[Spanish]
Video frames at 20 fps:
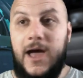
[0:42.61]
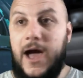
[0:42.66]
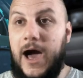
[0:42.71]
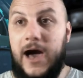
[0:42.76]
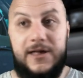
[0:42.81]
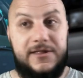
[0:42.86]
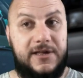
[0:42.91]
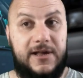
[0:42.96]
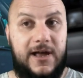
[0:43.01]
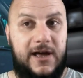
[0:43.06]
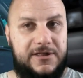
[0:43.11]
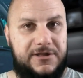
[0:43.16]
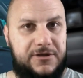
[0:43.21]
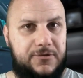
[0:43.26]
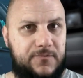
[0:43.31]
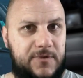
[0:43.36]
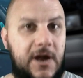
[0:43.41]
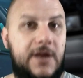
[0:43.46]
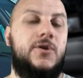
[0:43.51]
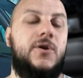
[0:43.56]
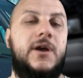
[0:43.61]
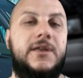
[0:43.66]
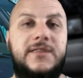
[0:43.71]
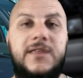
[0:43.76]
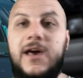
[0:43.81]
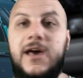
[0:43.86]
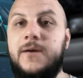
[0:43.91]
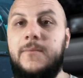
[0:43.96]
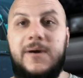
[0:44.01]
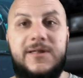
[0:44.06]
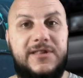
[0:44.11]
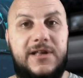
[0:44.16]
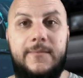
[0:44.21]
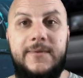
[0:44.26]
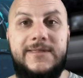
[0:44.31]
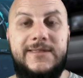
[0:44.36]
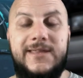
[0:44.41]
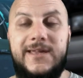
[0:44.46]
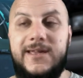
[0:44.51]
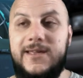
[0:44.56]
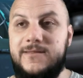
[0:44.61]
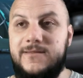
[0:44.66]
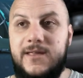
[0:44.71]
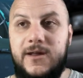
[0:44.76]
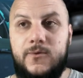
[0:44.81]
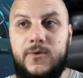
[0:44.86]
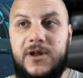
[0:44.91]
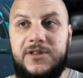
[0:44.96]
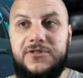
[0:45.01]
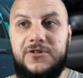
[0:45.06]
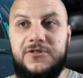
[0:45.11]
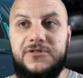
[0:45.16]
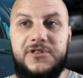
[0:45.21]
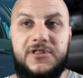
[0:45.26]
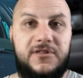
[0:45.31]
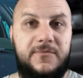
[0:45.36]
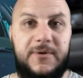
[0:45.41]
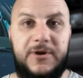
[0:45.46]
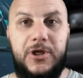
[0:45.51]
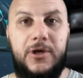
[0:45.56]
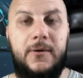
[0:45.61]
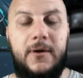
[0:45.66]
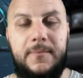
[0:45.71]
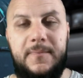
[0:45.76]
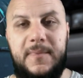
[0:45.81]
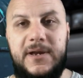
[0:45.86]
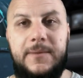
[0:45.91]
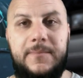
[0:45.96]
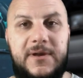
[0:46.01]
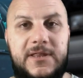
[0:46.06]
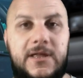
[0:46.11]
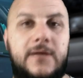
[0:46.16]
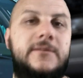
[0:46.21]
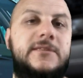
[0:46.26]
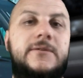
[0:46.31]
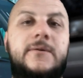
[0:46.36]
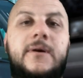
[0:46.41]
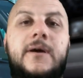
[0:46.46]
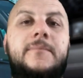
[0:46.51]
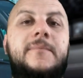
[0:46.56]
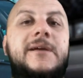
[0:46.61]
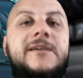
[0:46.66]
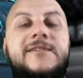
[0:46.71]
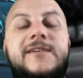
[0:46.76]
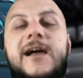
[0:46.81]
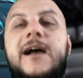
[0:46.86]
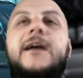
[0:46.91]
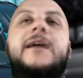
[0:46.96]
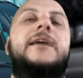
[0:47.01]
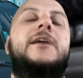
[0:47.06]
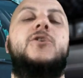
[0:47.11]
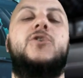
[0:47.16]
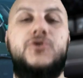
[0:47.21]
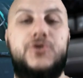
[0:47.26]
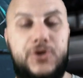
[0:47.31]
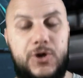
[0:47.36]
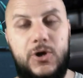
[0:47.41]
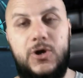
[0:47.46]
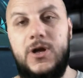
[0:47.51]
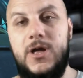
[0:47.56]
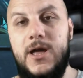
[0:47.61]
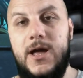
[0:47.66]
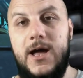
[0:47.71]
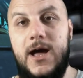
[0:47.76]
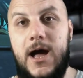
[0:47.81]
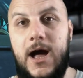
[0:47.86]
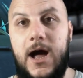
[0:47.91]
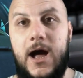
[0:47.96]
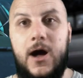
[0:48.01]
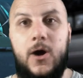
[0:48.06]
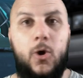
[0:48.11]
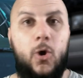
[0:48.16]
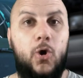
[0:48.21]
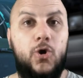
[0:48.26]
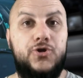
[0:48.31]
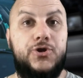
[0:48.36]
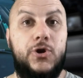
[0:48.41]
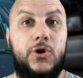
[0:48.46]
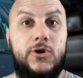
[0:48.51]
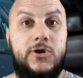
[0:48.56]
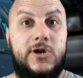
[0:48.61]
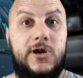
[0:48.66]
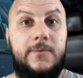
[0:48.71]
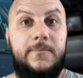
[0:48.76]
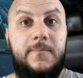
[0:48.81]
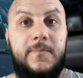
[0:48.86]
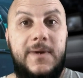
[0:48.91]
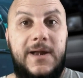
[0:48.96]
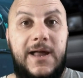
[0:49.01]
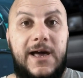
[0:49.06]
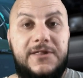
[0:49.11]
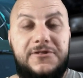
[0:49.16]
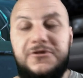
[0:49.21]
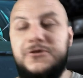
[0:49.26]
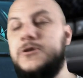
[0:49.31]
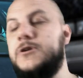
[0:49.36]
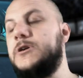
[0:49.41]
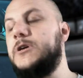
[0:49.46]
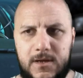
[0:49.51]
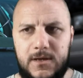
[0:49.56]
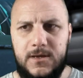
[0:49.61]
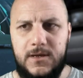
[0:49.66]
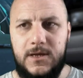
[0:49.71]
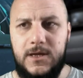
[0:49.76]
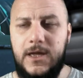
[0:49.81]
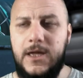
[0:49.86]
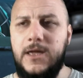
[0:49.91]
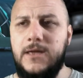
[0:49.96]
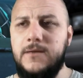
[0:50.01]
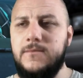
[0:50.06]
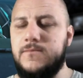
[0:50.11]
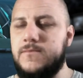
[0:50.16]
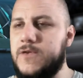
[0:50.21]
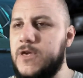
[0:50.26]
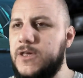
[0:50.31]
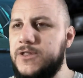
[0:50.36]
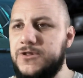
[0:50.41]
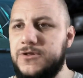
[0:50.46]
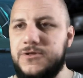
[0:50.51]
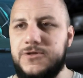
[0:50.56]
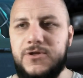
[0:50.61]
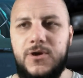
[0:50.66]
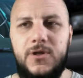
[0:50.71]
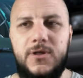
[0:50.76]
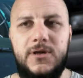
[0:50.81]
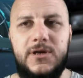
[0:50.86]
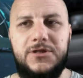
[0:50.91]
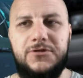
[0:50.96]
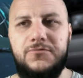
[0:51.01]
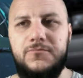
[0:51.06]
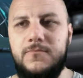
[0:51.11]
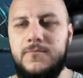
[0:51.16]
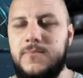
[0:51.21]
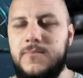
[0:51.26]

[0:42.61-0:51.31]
hace casi un año que está. Básicamente Dick Grayson se separó de Batman y prácticamente Batman ya encontró a otro reemplazo. Y Jason Todd es